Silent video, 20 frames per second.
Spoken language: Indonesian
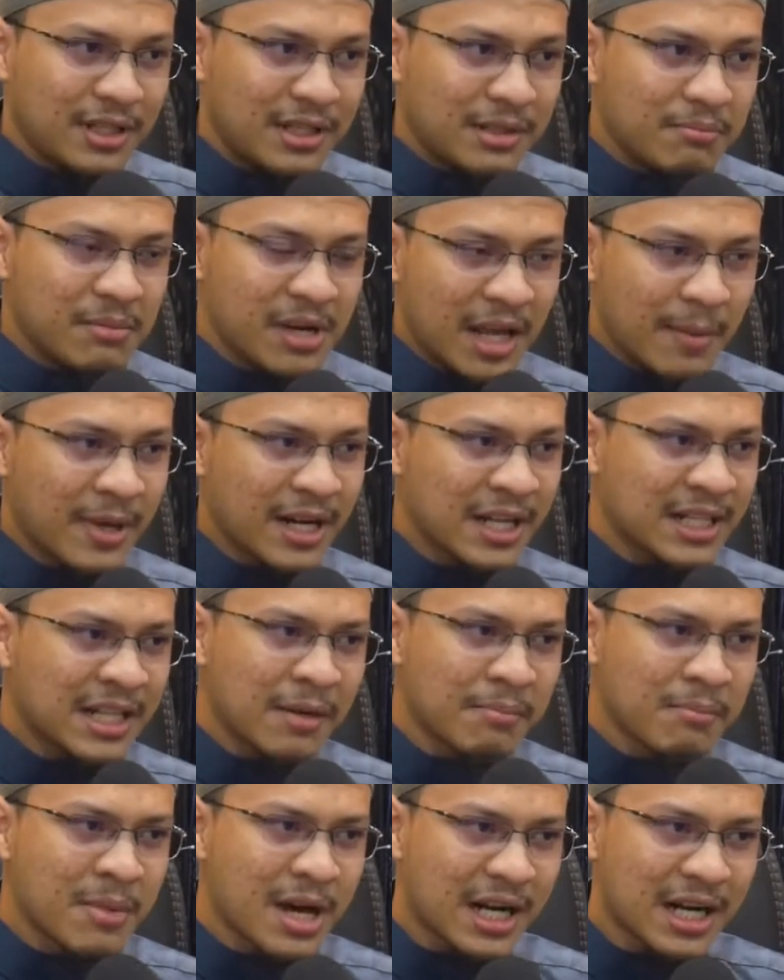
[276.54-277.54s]
Bagaimana
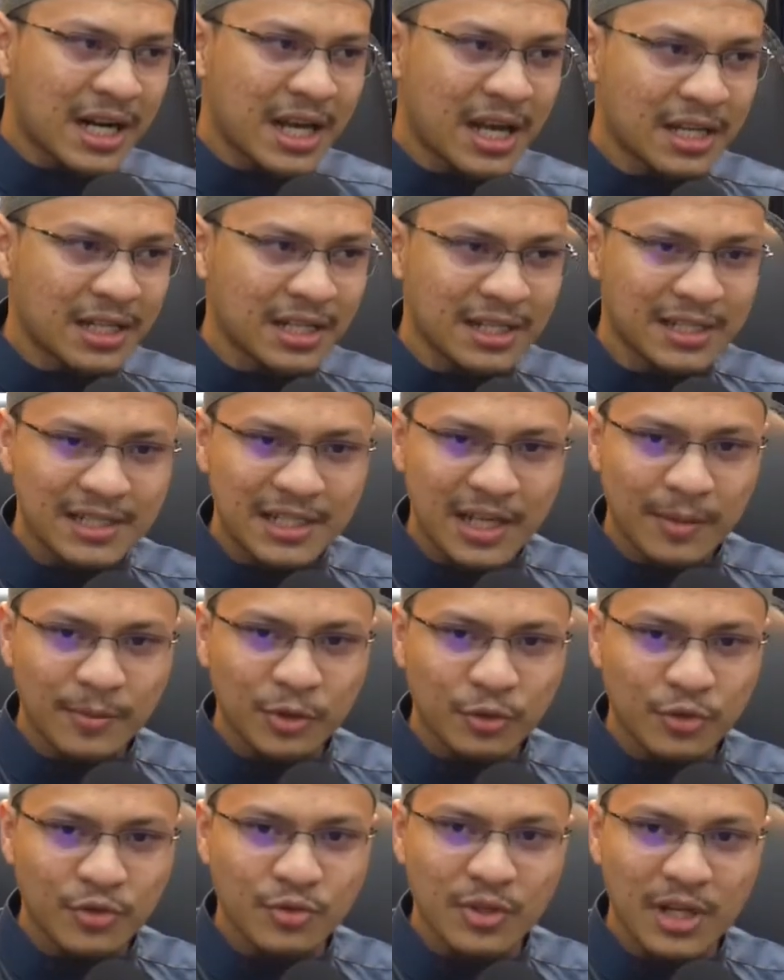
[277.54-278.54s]
gambaran hari
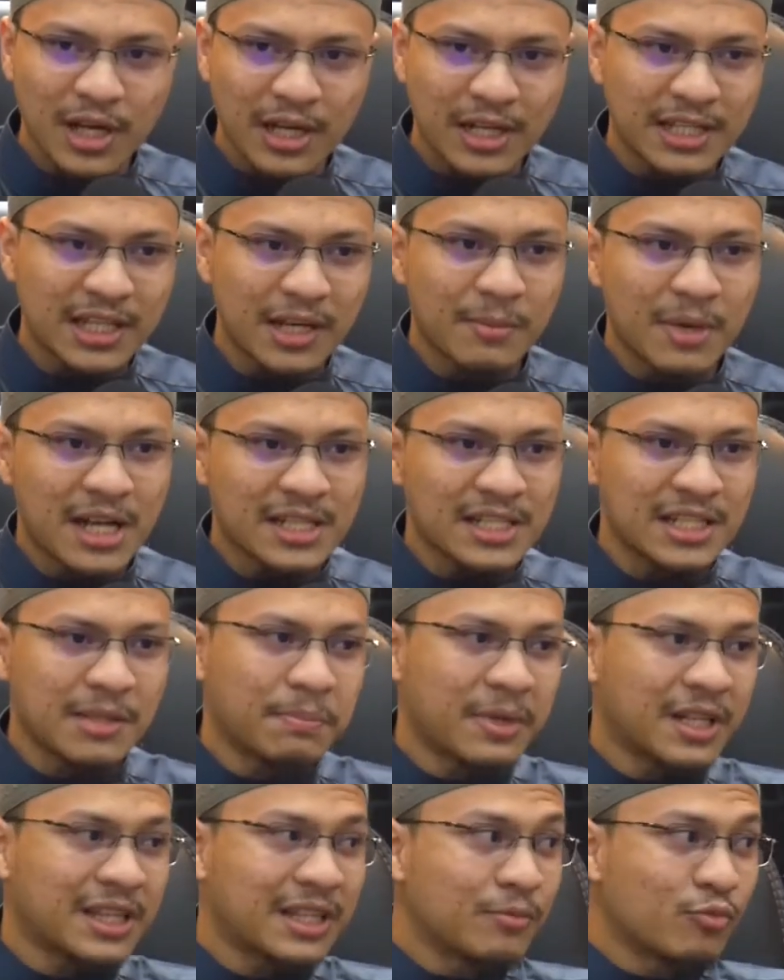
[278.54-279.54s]
hisab itu sudah kita bahas di
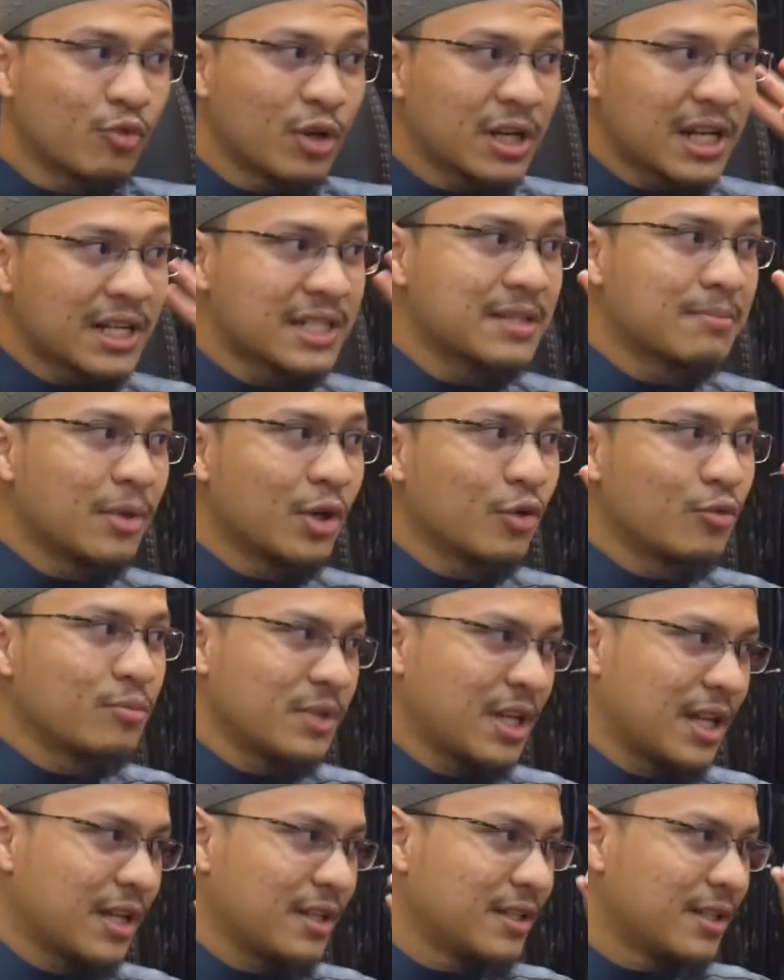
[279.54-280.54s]
pertemuan yang
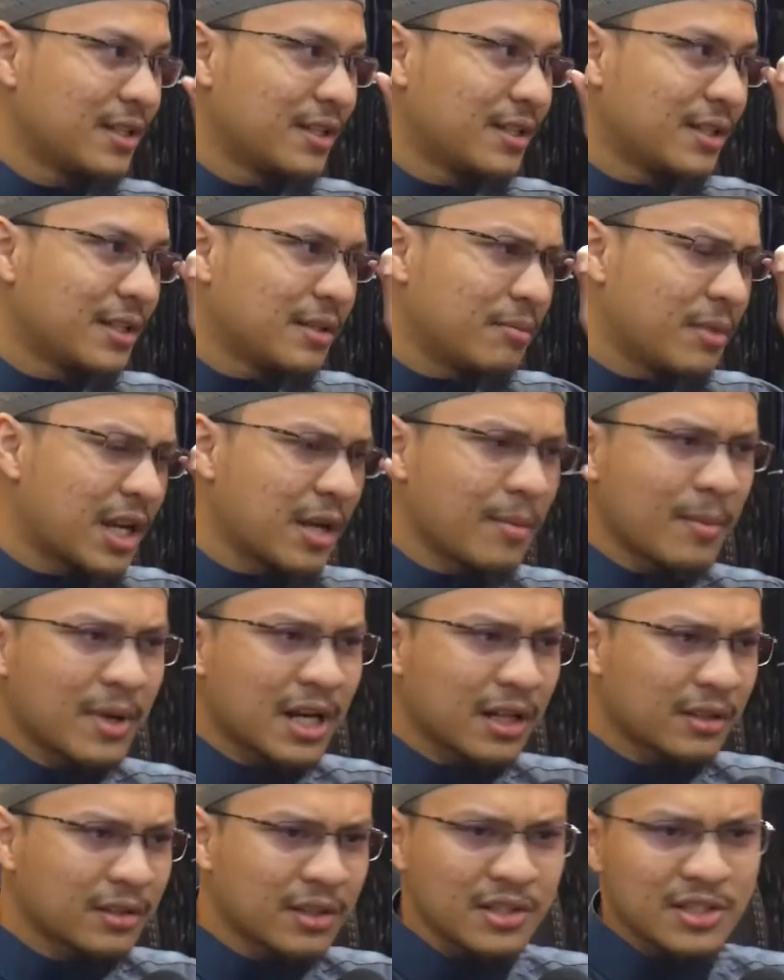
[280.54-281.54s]
sebelumnya.
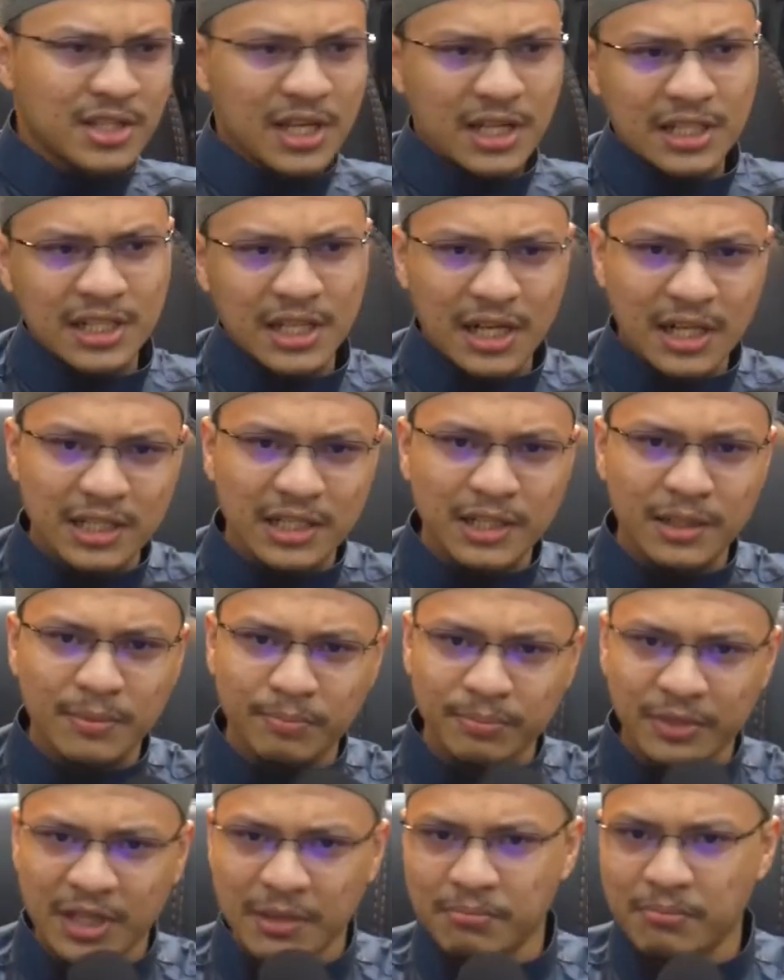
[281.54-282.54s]
Bagaimana terjadinya nanti
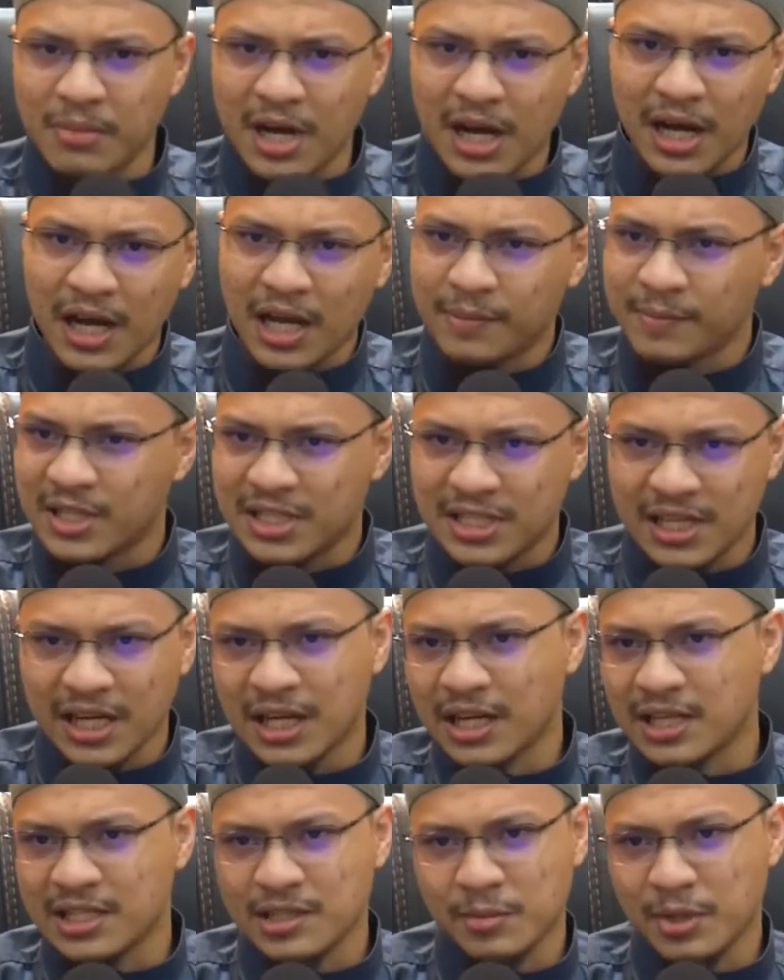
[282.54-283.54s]
timbangan,
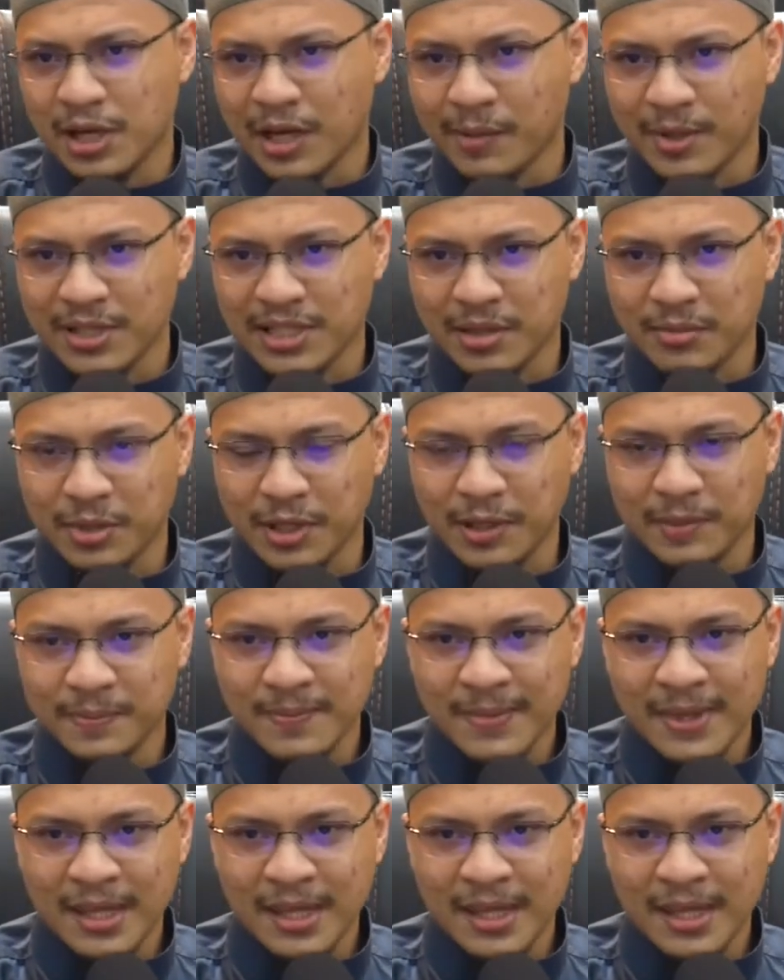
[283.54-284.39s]
mizan dan sebagainya macamnya.